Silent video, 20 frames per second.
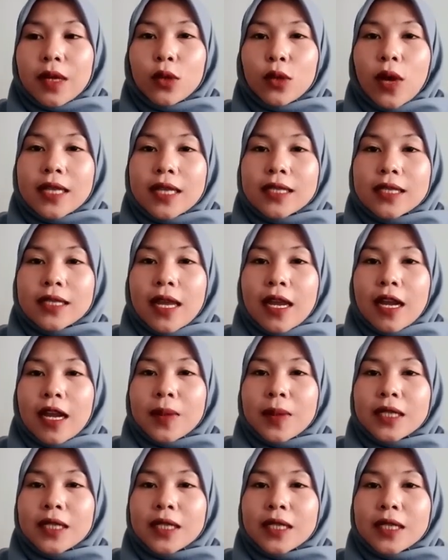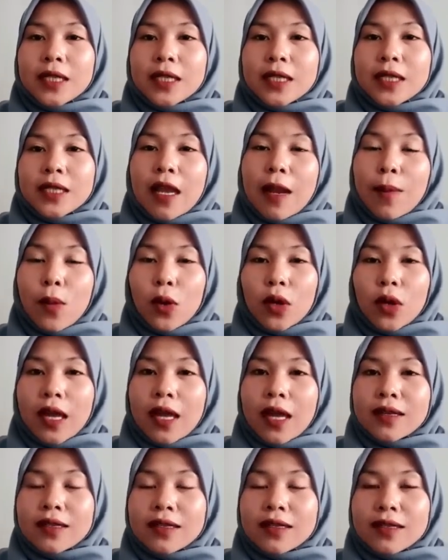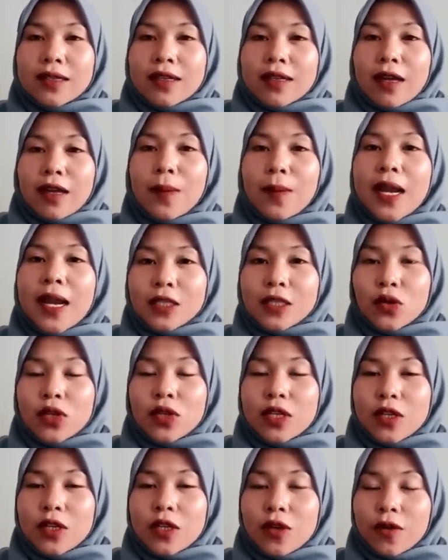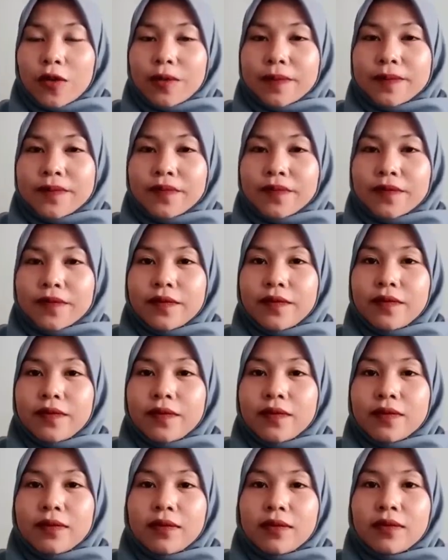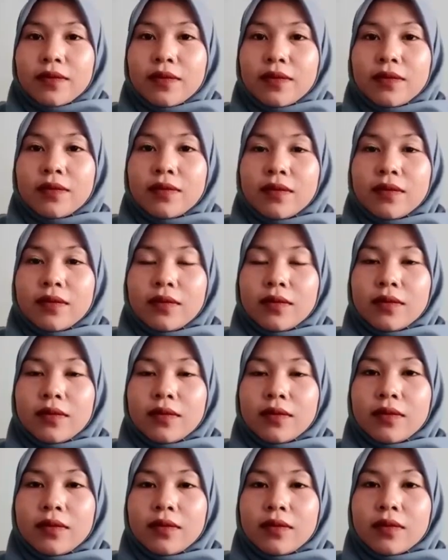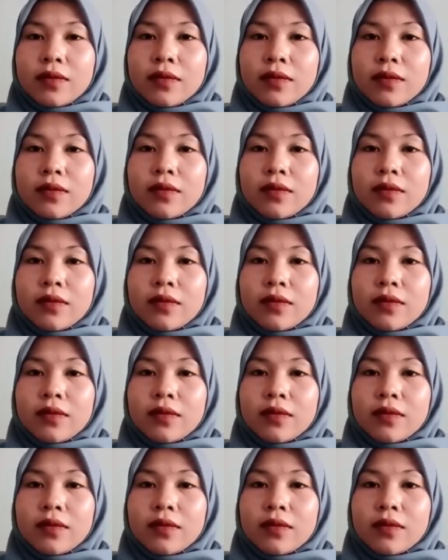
Begitu kayaknya yang dapat saya laporkan. Kembali ke studio. Baik, terima kasih rekan